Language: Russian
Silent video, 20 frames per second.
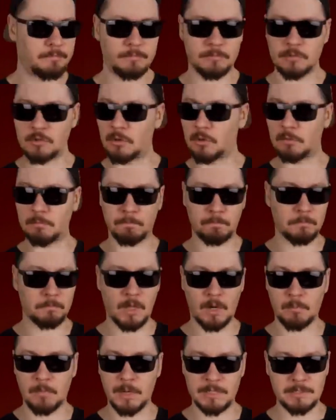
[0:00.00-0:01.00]
все,
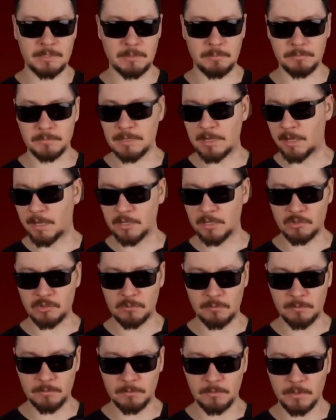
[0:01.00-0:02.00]
тормозим,
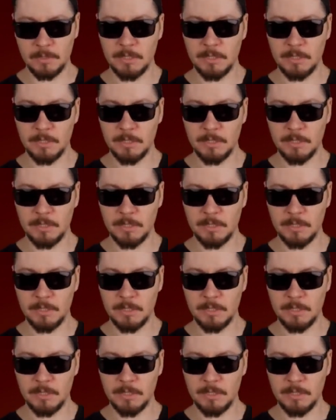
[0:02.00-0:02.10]
заканчиваем.